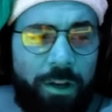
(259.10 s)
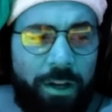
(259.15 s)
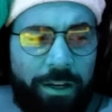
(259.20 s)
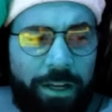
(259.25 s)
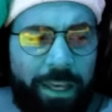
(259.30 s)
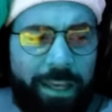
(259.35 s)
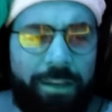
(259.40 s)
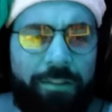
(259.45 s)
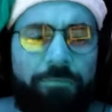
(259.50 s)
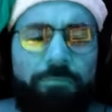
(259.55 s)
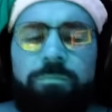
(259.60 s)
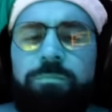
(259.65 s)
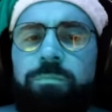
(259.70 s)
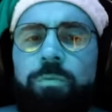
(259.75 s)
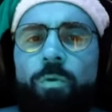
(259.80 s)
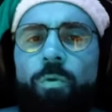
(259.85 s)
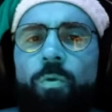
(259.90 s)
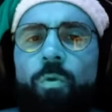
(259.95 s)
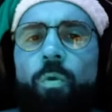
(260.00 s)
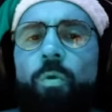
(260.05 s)
Que,
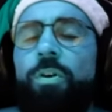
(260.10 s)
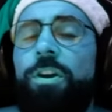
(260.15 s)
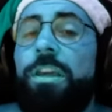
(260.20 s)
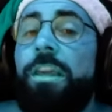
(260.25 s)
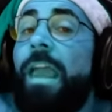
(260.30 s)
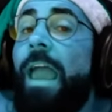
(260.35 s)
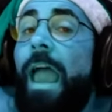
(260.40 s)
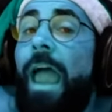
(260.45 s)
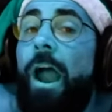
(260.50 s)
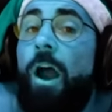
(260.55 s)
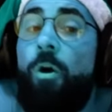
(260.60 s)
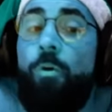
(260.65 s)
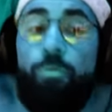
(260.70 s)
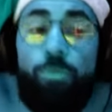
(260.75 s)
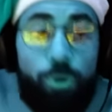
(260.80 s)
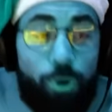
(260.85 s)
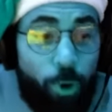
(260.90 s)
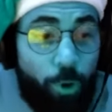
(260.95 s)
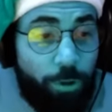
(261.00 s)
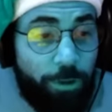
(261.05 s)
o que é
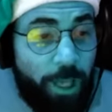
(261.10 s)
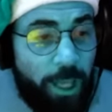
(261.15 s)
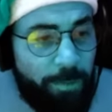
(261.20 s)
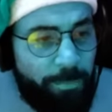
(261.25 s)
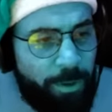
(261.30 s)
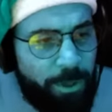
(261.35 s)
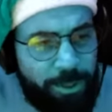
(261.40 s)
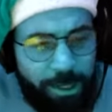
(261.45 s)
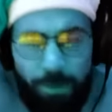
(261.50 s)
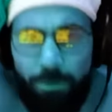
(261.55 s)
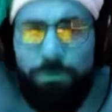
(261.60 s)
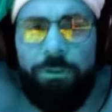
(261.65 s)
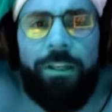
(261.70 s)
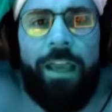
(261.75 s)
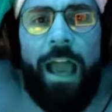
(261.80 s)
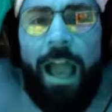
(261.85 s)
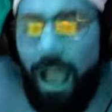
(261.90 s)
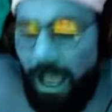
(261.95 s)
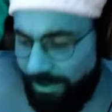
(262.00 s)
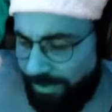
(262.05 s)
um jogo de RPG? É
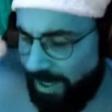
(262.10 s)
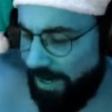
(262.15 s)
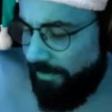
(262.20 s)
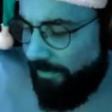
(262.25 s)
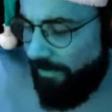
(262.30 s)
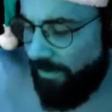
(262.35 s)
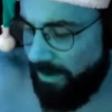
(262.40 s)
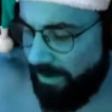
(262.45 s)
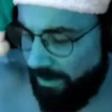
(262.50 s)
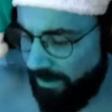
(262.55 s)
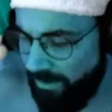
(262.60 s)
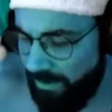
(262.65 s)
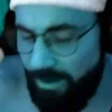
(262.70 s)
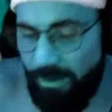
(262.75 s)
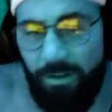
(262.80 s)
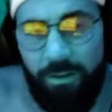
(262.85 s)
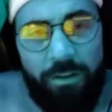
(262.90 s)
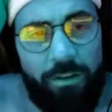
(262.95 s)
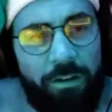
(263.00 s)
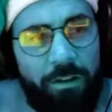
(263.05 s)
lutear sem fim.
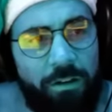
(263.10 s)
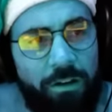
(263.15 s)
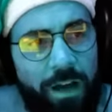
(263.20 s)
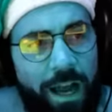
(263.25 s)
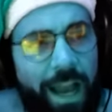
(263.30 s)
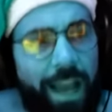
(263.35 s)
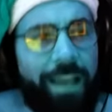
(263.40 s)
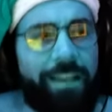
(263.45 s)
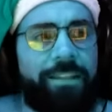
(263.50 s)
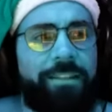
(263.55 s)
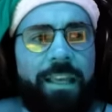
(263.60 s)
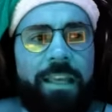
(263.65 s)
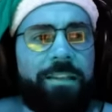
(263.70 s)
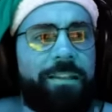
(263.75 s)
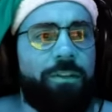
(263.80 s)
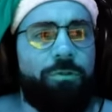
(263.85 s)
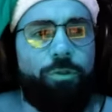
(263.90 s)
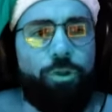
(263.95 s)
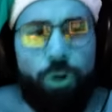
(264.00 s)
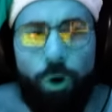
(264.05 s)
A
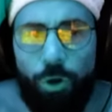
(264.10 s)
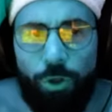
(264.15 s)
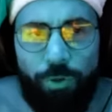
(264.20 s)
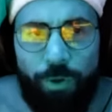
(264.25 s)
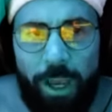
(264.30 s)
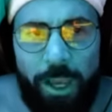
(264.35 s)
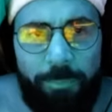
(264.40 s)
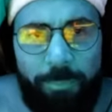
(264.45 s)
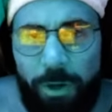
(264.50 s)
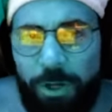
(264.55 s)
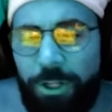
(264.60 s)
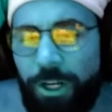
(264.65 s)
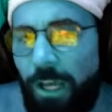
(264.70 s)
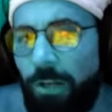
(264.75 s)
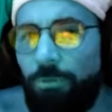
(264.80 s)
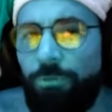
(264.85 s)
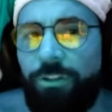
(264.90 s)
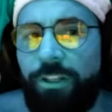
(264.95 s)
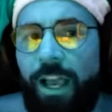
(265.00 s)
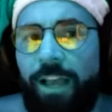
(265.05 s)
essência do jogo do RPG é
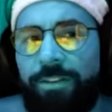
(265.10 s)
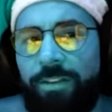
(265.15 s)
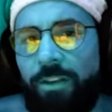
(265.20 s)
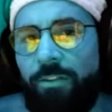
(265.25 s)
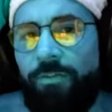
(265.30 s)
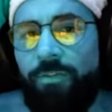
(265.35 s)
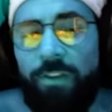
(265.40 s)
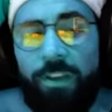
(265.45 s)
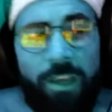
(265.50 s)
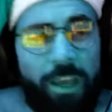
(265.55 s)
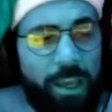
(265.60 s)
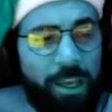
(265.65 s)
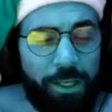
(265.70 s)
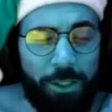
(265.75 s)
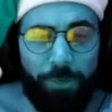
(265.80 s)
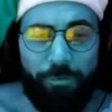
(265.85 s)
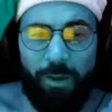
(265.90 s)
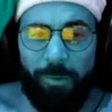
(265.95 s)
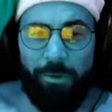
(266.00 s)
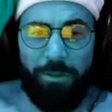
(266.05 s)
lutear sem fim. E
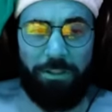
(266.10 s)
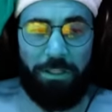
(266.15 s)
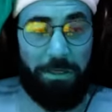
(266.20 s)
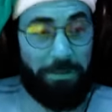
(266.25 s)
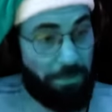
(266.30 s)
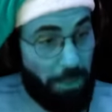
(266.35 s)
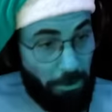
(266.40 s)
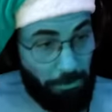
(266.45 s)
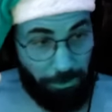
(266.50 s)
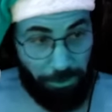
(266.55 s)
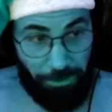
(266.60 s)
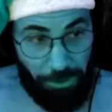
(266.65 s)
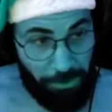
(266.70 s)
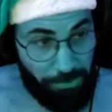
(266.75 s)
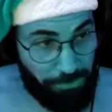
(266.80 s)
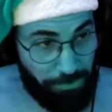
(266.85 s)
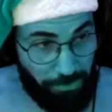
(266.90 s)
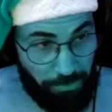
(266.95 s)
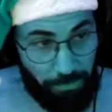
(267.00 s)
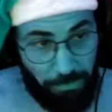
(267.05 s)
não vem me dizer, não, que tem
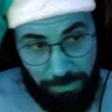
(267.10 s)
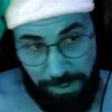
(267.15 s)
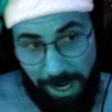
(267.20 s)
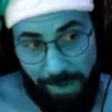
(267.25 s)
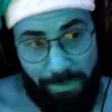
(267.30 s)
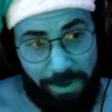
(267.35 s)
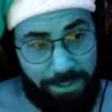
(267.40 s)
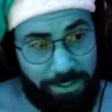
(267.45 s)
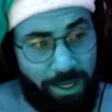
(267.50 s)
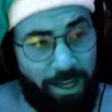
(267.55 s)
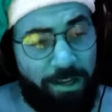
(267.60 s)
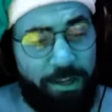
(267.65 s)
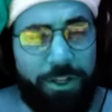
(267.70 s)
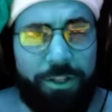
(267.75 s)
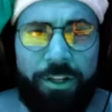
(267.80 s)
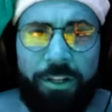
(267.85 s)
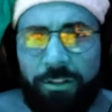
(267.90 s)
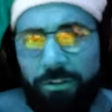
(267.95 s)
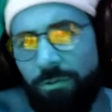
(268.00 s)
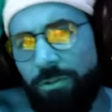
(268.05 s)
que ser um lugar mais
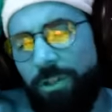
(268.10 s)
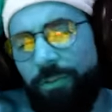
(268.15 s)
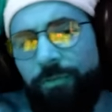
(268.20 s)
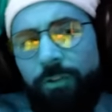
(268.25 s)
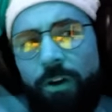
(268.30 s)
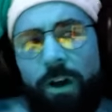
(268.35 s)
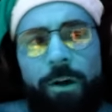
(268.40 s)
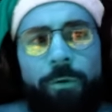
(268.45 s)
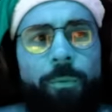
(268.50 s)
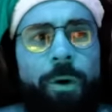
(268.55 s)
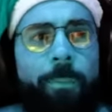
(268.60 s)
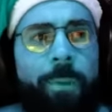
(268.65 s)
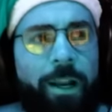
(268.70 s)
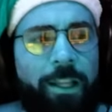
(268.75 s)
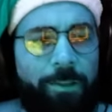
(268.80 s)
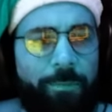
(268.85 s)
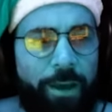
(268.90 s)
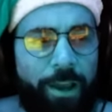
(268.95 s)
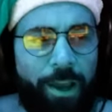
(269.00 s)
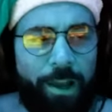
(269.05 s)
realista. Então, se for uma, uma
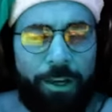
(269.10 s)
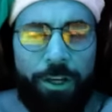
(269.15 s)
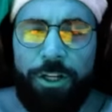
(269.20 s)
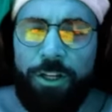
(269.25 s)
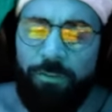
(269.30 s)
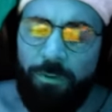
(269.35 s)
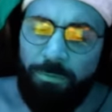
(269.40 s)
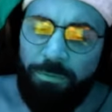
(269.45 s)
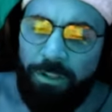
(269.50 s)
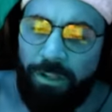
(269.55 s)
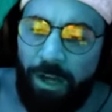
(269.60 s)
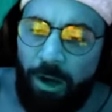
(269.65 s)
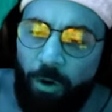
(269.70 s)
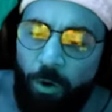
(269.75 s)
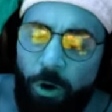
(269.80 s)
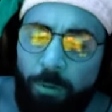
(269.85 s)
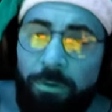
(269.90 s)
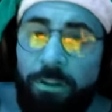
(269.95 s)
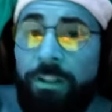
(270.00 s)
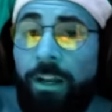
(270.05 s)
parada mais realista, vamos tirar
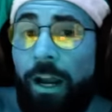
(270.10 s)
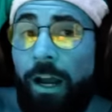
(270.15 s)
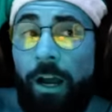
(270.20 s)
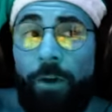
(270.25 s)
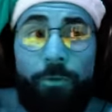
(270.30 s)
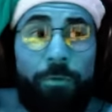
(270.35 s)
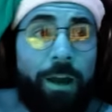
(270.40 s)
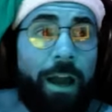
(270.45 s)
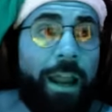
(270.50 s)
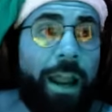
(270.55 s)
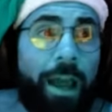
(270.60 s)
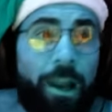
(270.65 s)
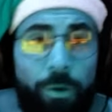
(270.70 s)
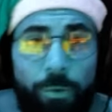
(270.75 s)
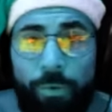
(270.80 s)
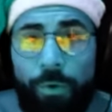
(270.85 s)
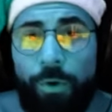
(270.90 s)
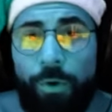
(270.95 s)
Goblin, Dragão e o caralho.